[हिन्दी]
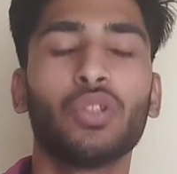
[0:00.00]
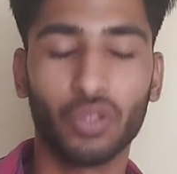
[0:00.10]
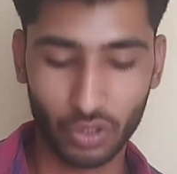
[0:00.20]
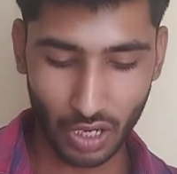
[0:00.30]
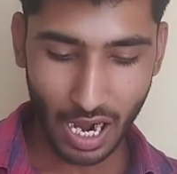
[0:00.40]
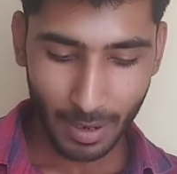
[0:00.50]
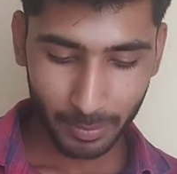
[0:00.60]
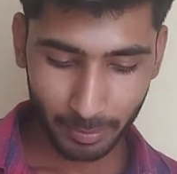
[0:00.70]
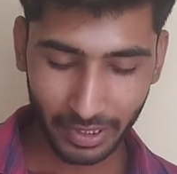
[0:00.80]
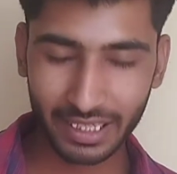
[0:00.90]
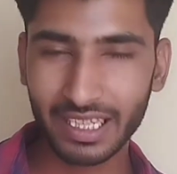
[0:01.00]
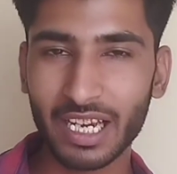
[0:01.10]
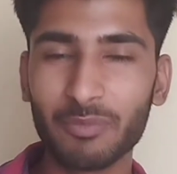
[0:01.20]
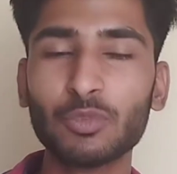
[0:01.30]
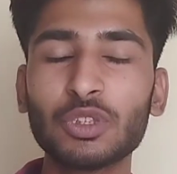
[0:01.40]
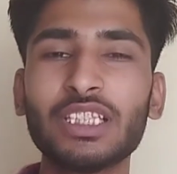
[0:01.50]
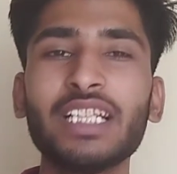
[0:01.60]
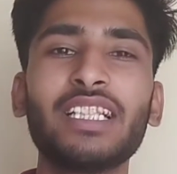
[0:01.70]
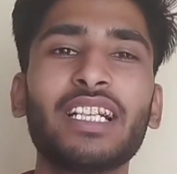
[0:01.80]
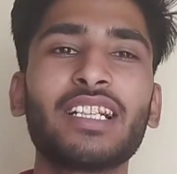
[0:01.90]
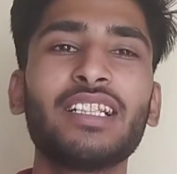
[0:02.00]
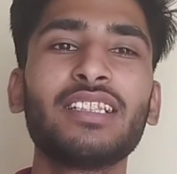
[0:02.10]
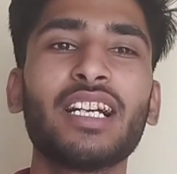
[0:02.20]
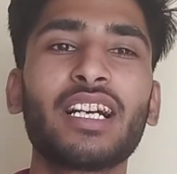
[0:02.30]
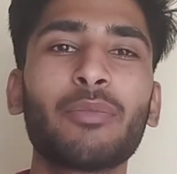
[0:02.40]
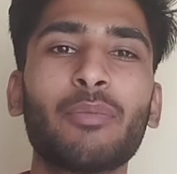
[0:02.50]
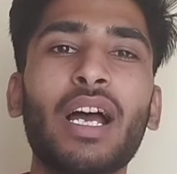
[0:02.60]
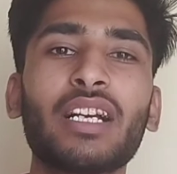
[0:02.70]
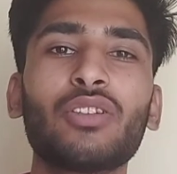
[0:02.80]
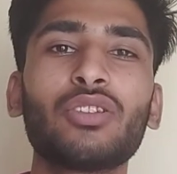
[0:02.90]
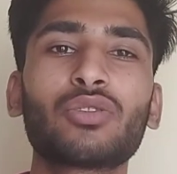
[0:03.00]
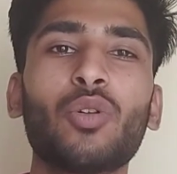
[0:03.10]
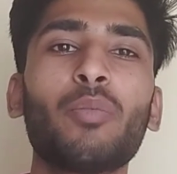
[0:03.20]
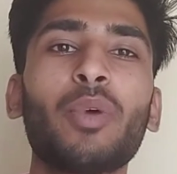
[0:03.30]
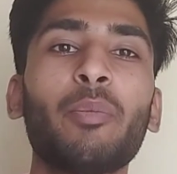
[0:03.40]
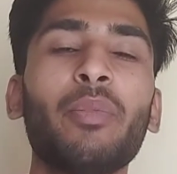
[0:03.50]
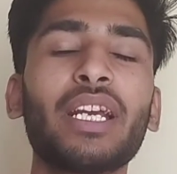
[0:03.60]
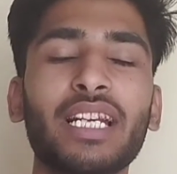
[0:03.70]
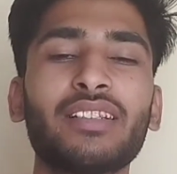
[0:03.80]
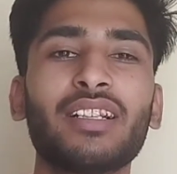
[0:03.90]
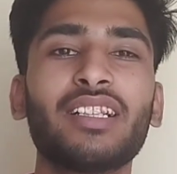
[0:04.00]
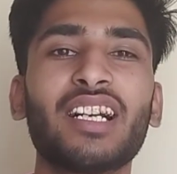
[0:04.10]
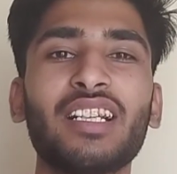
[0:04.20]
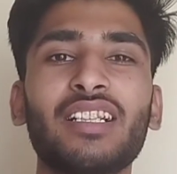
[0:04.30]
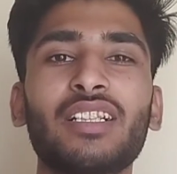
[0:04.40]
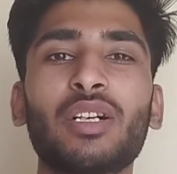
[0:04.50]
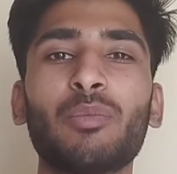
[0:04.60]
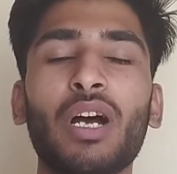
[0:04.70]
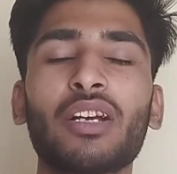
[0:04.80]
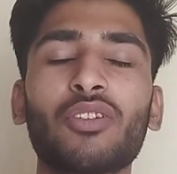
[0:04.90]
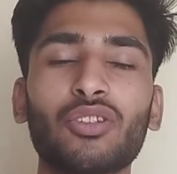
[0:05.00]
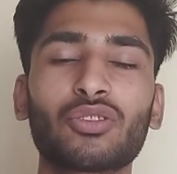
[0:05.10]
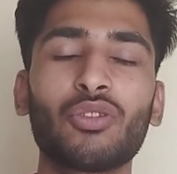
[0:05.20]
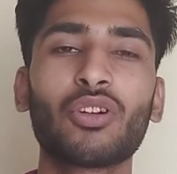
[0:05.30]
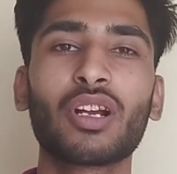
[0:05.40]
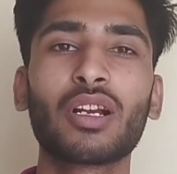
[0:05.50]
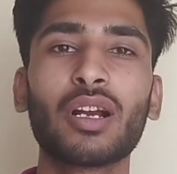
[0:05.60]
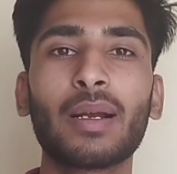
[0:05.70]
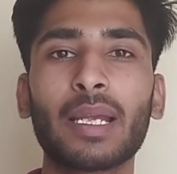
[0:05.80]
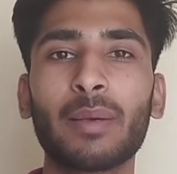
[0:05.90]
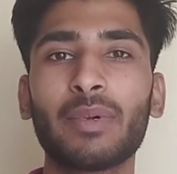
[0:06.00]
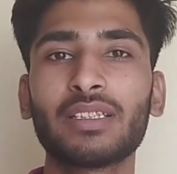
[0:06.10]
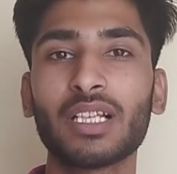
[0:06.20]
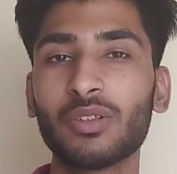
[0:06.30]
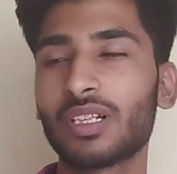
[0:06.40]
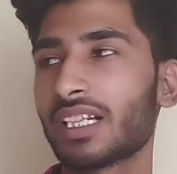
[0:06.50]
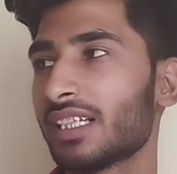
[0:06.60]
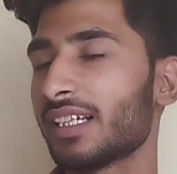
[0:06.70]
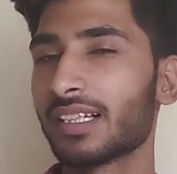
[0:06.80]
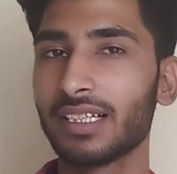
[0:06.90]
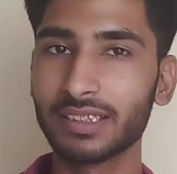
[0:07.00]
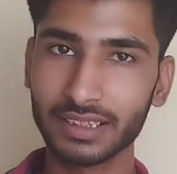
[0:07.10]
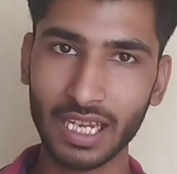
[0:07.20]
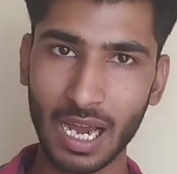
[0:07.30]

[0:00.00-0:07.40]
तो आप पहले हम मुझे ही देख लीजिए अगर माइक्रोस्कोप में मैं कैसा दिखाई देता हूँ माइक्रोस्कोप का कैमरा चालू करके देख लीजिए